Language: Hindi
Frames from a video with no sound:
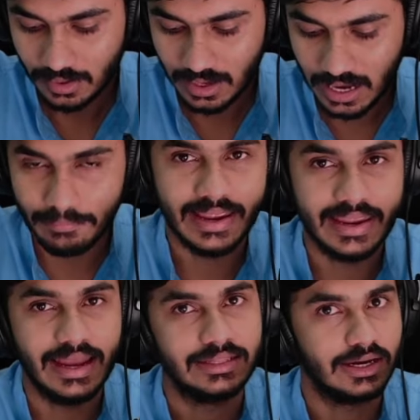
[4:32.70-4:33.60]
आप भाई
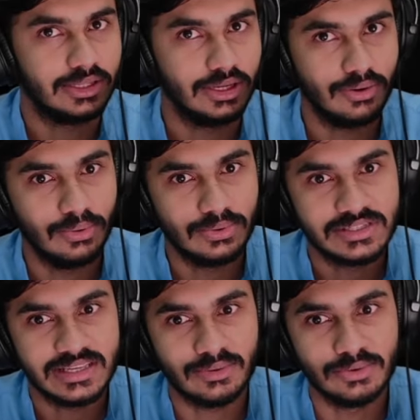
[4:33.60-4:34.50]
याद करते रहो
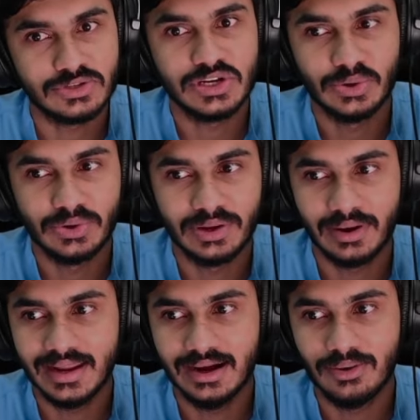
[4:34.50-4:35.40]
उससे कुछ नहीं होने
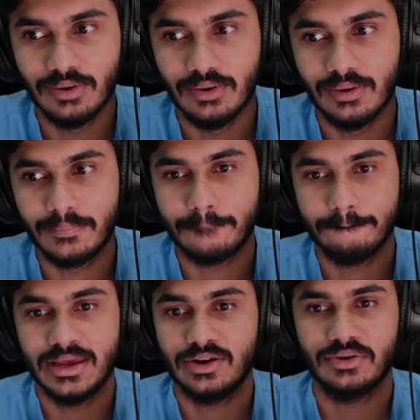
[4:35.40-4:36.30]
वाला और
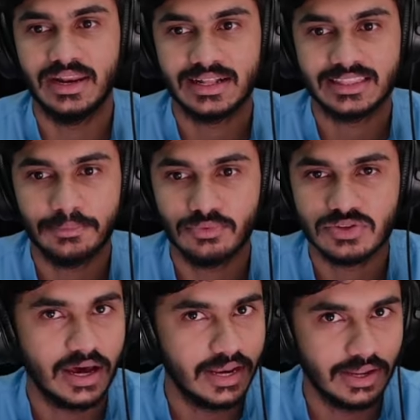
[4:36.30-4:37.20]
मेरे को नहीं लगता अब
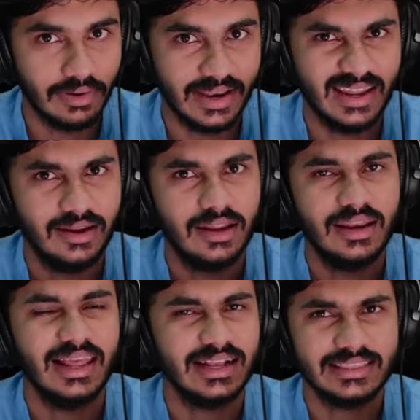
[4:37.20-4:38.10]
कुछ आने वाला है
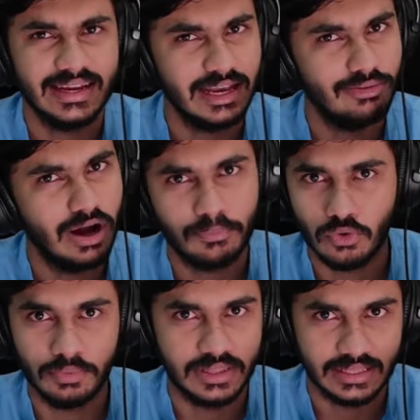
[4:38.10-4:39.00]
लगता क्या वो आपको
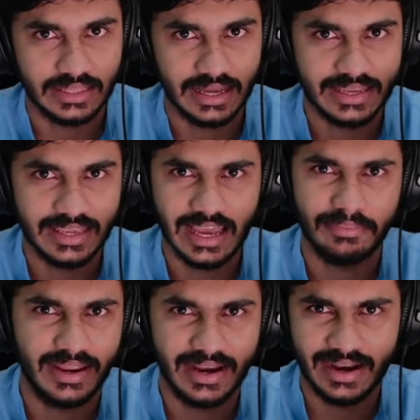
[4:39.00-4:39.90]
भी दिखता है कि
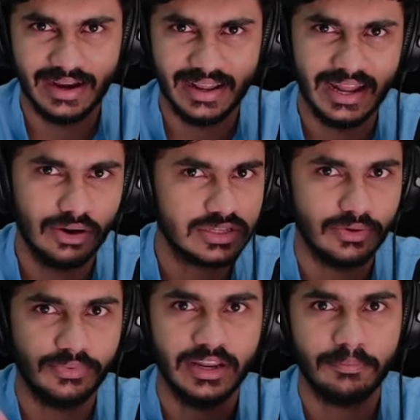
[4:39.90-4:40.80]
अब डेड एंड ना उसके
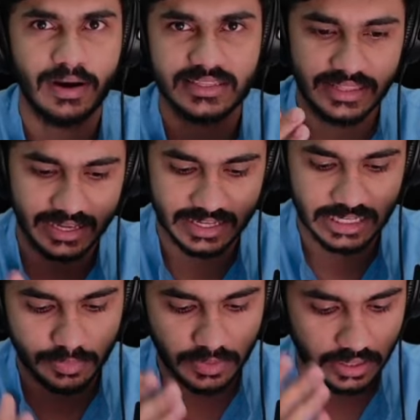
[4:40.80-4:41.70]
विनर पास लक्की
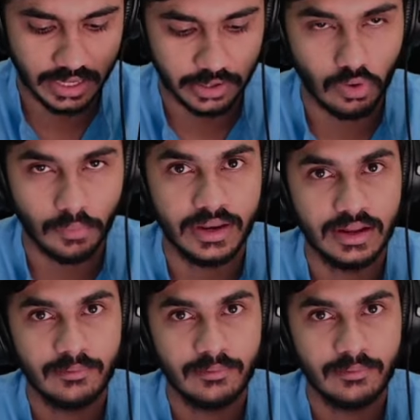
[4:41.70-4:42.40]
स्पिन क्रेट ओपनिंग